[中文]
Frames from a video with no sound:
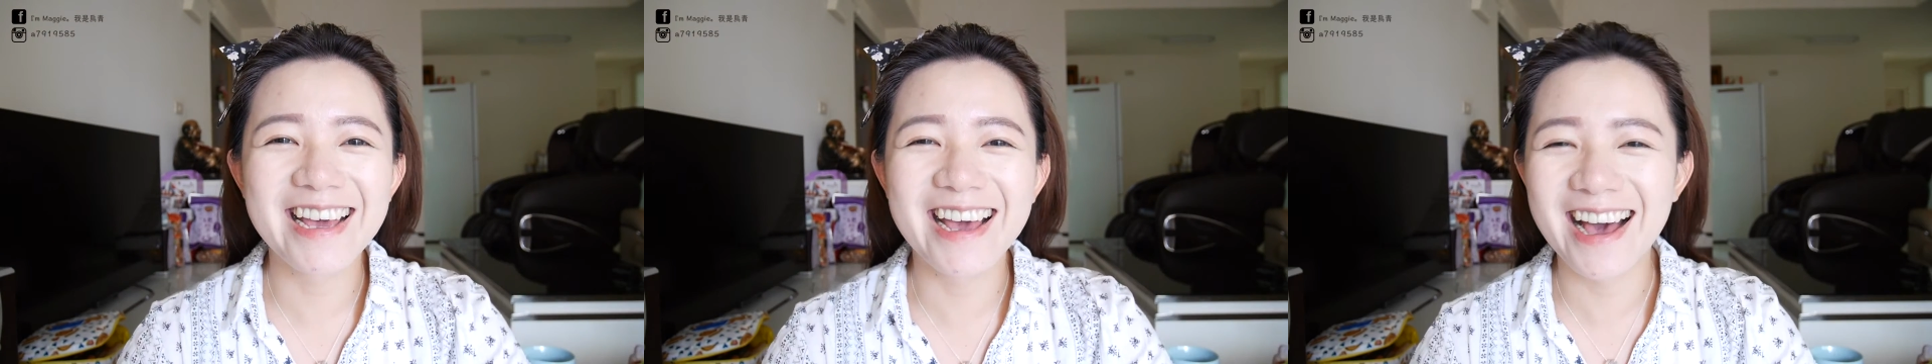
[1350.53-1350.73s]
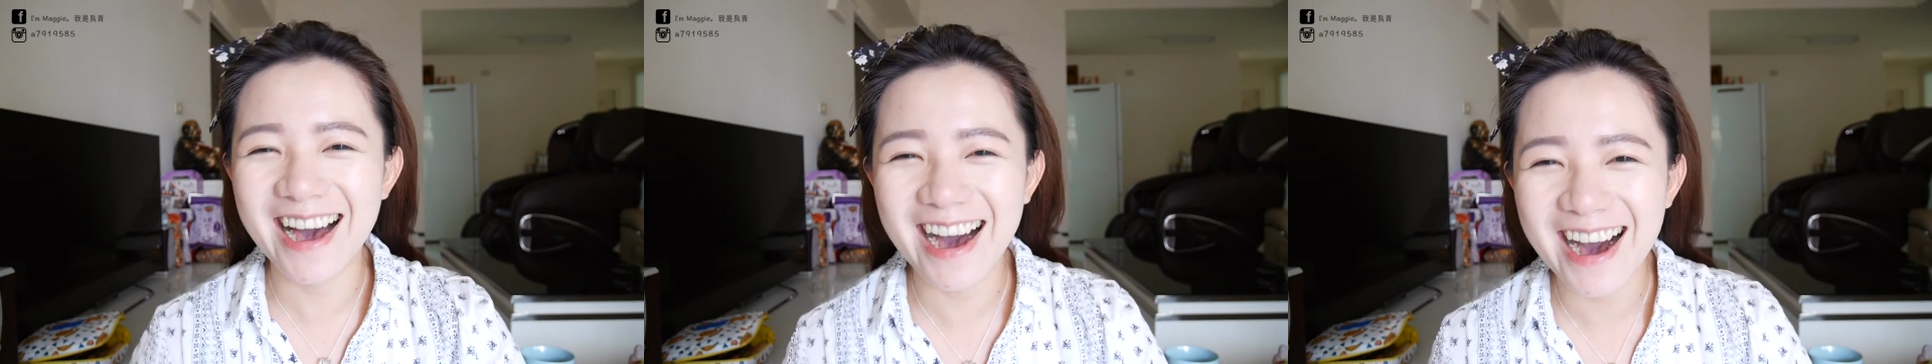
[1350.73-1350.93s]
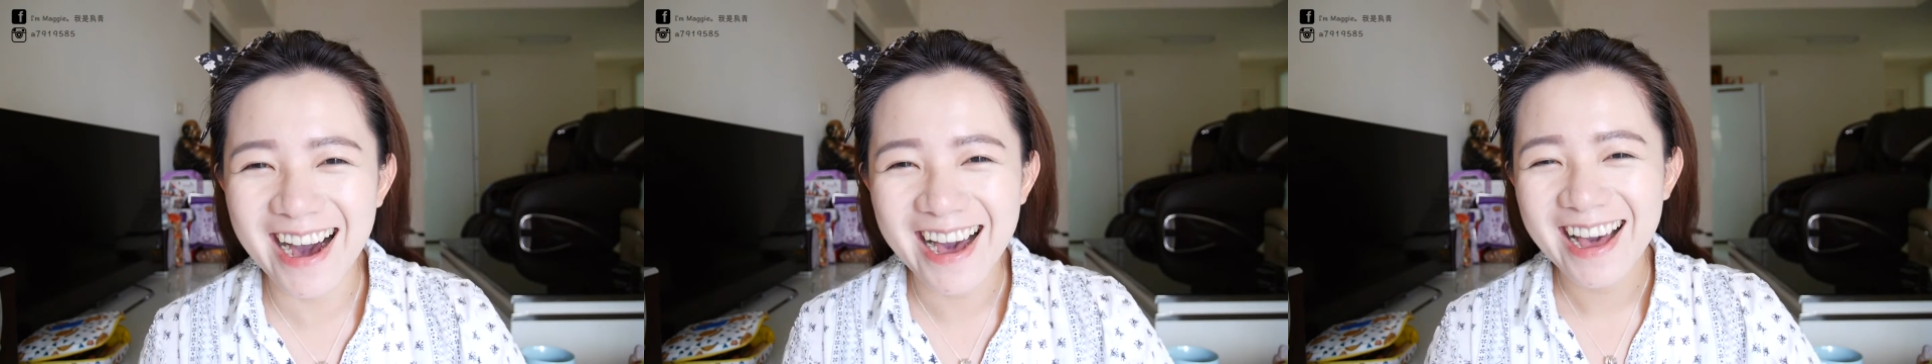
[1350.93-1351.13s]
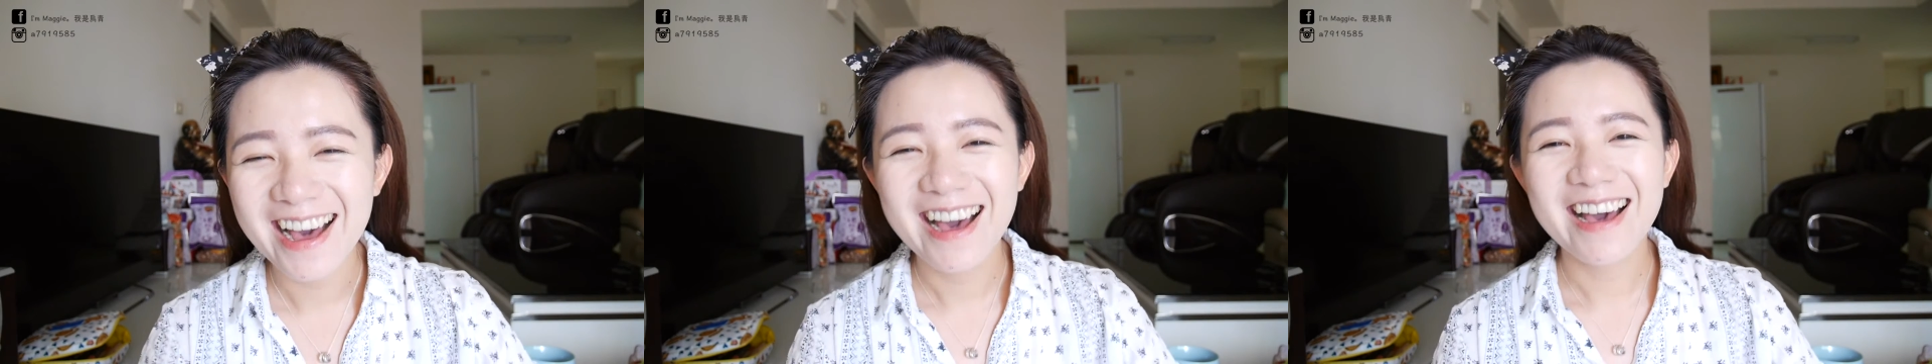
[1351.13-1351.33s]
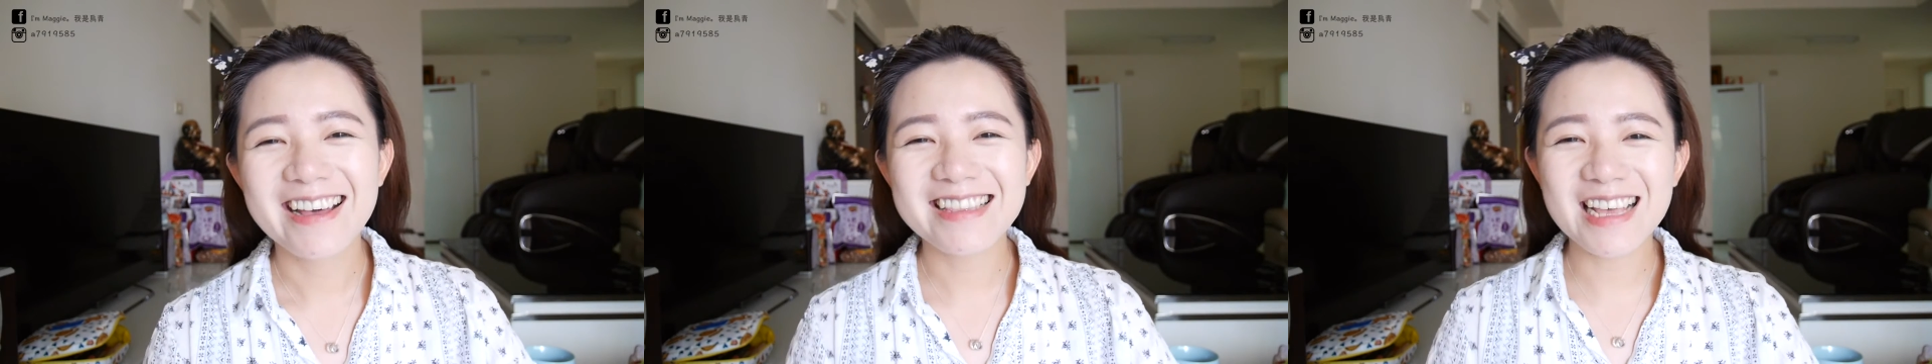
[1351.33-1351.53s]
呵呵
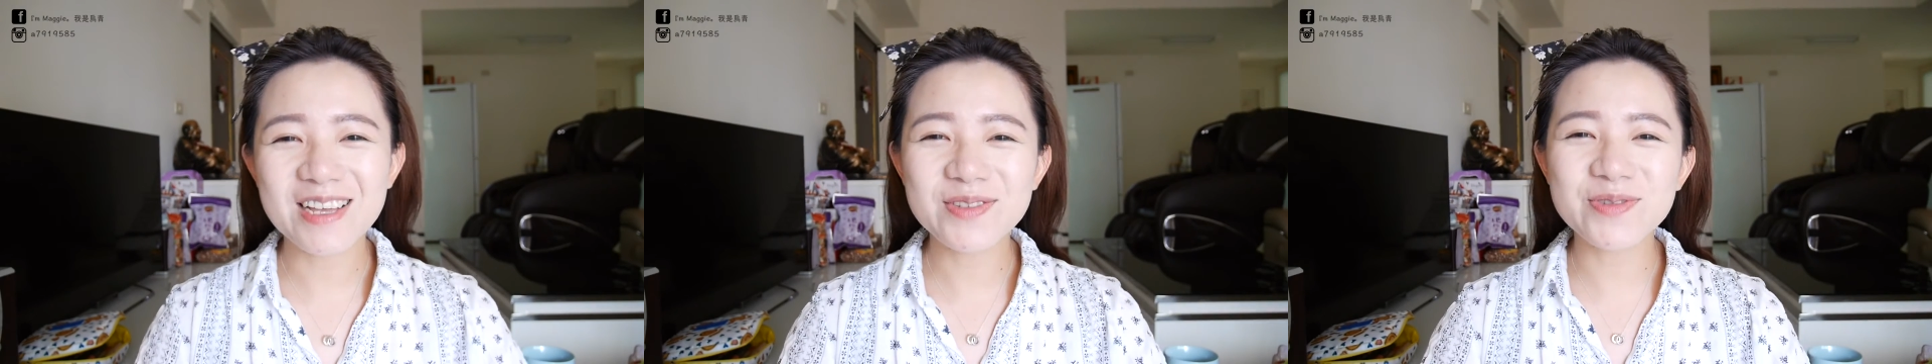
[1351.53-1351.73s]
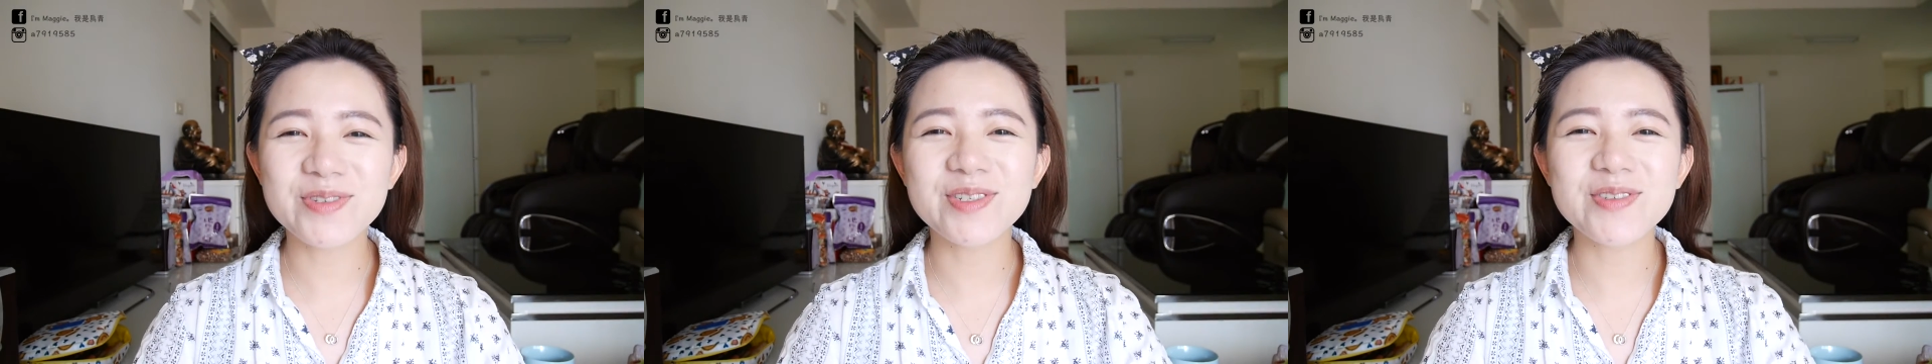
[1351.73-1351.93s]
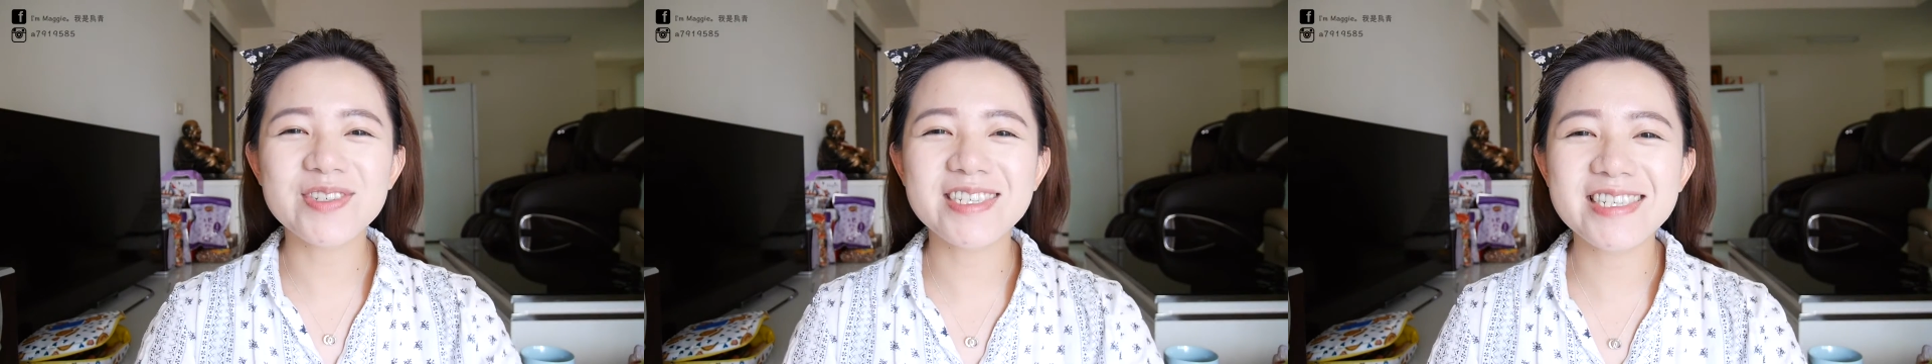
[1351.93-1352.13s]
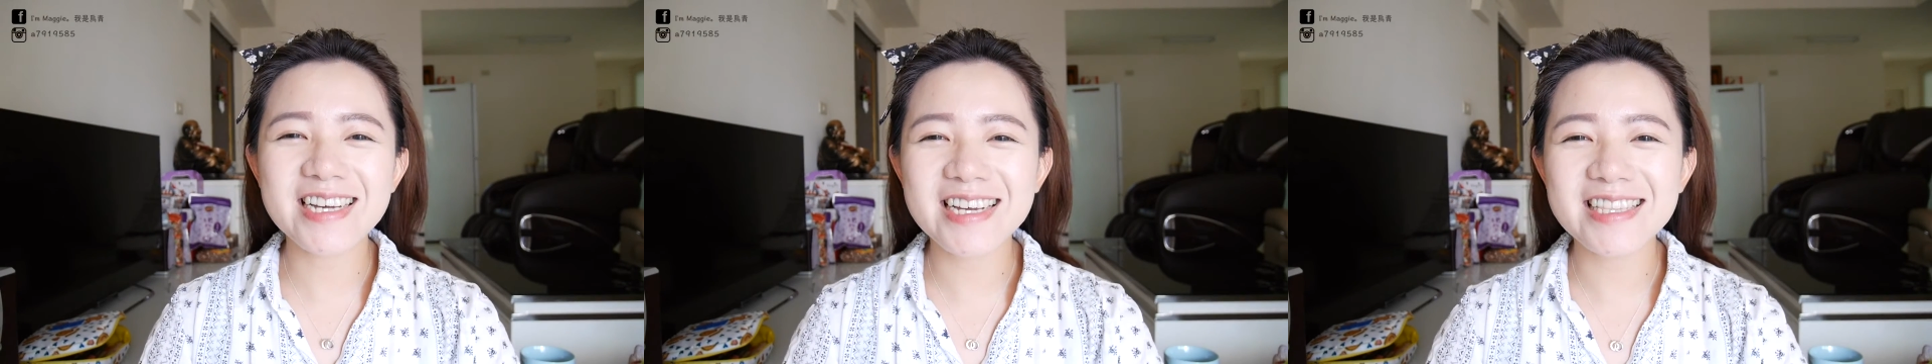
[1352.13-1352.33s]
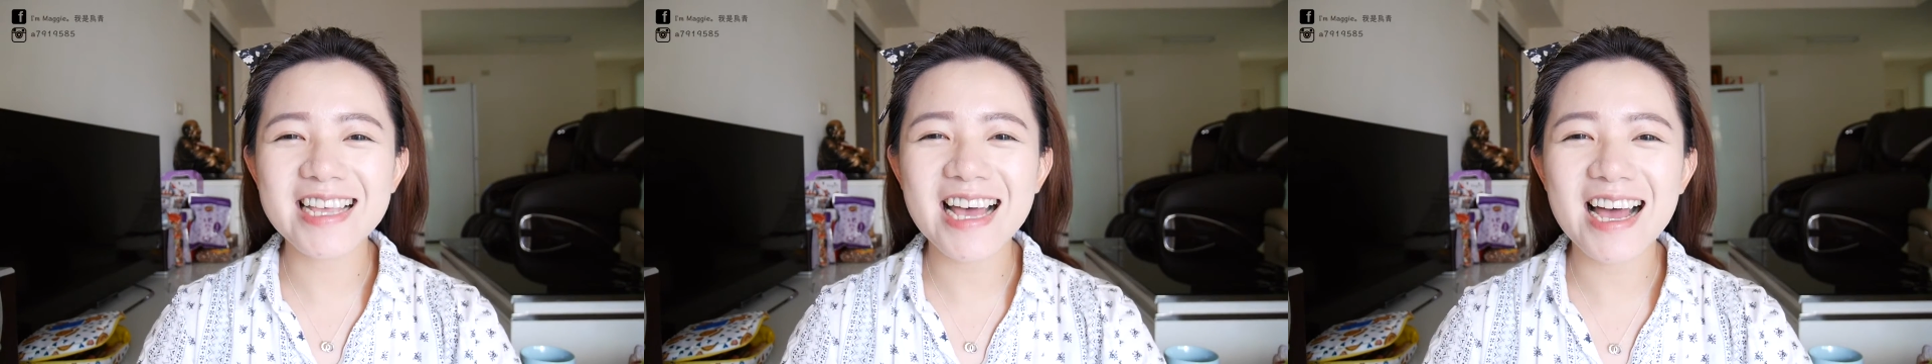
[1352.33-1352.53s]
单纯就是跟大